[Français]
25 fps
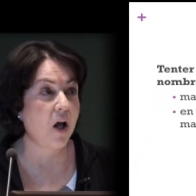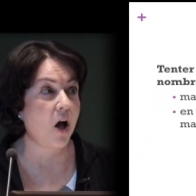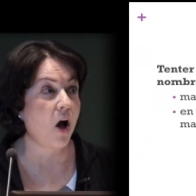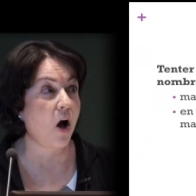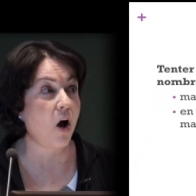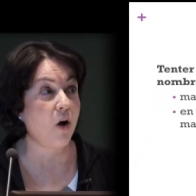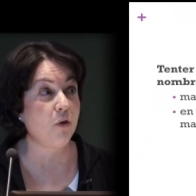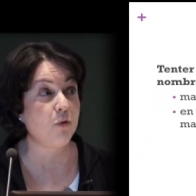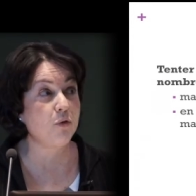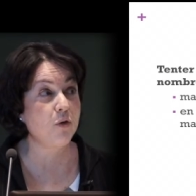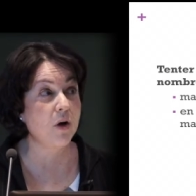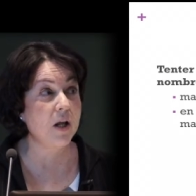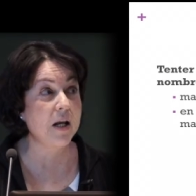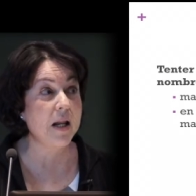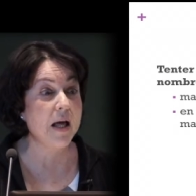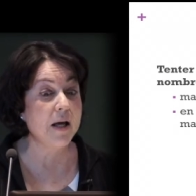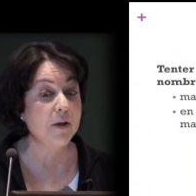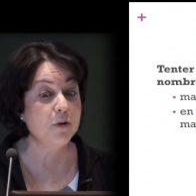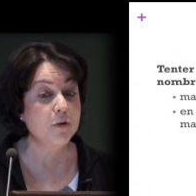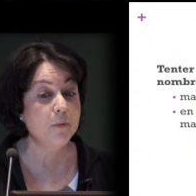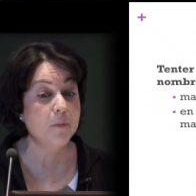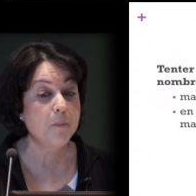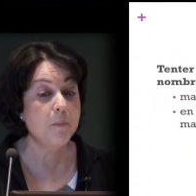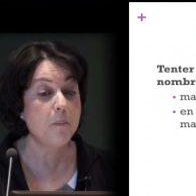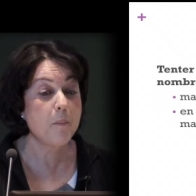Alors voilà
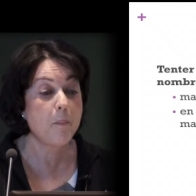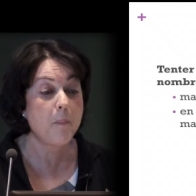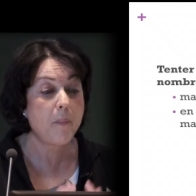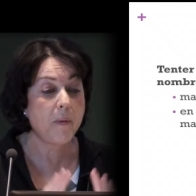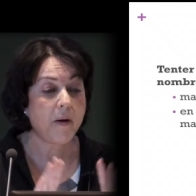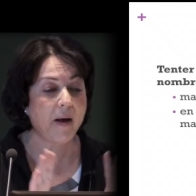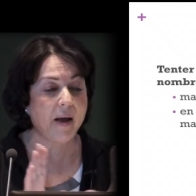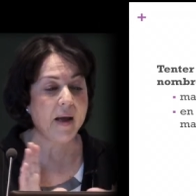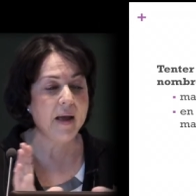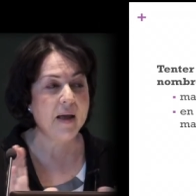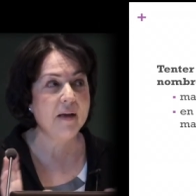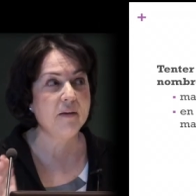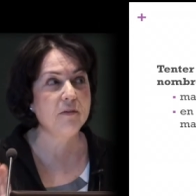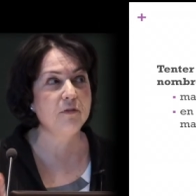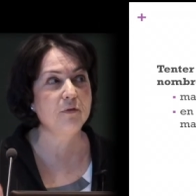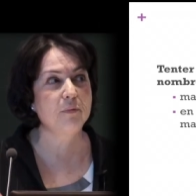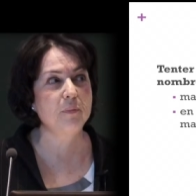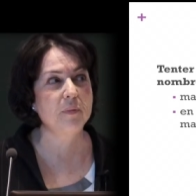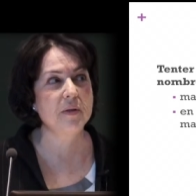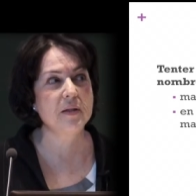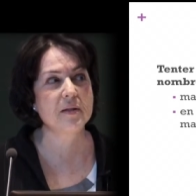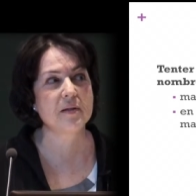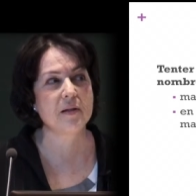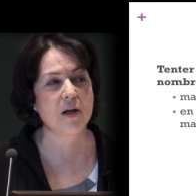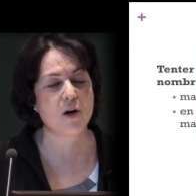une brève
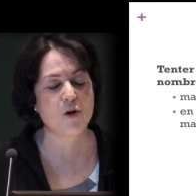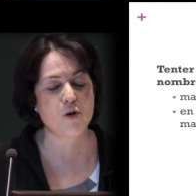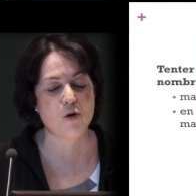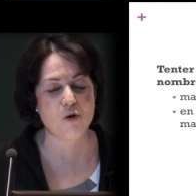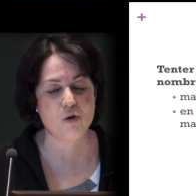mise en